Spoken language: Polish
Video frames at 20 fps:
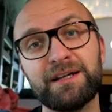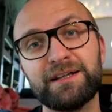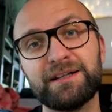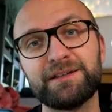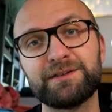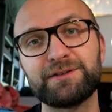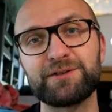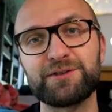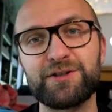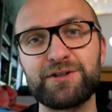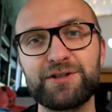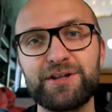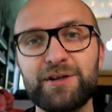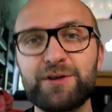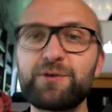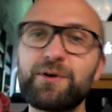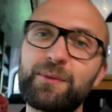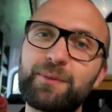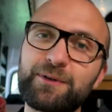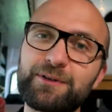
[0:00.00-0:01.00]
e, troszeczkę
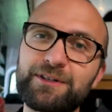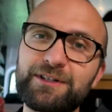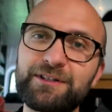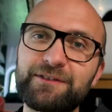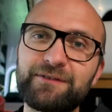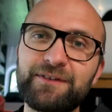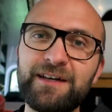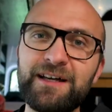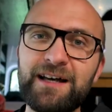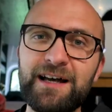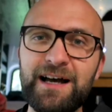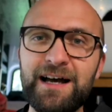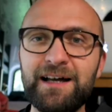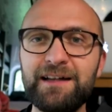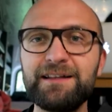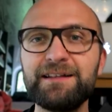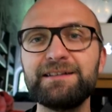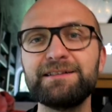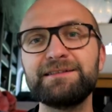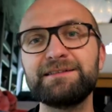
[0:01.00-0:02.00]
kłopotliwe,
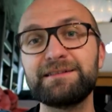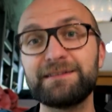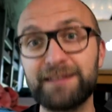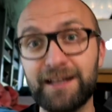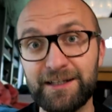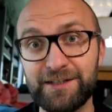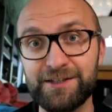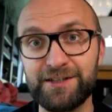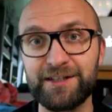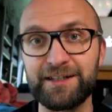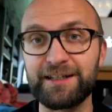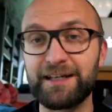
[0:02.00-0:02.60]
ale da się.